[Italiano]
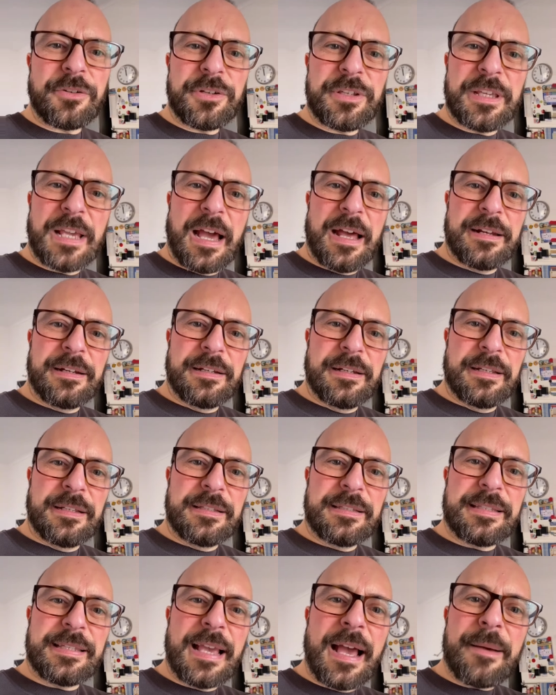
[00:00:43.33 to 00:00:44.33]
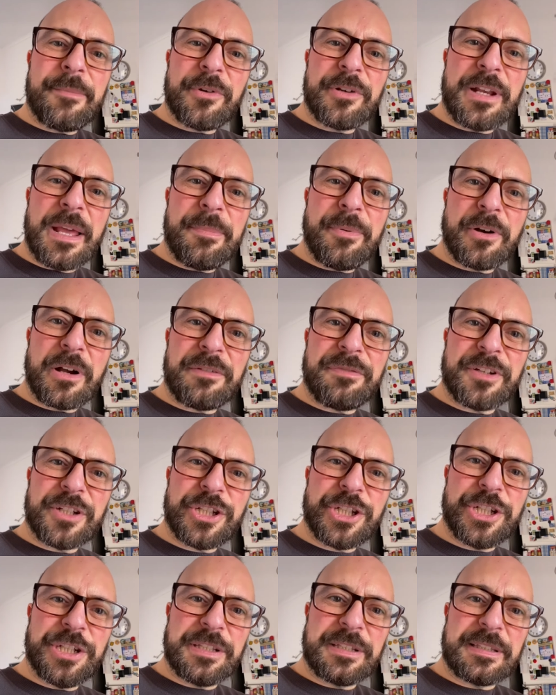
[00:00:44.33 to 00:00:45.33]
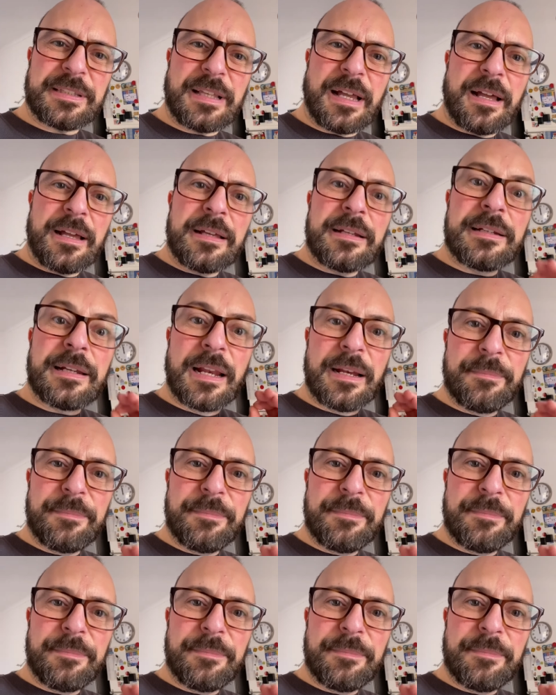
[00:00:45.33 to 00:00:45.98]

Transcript: gli anni, siamo in epoca fascista. Nel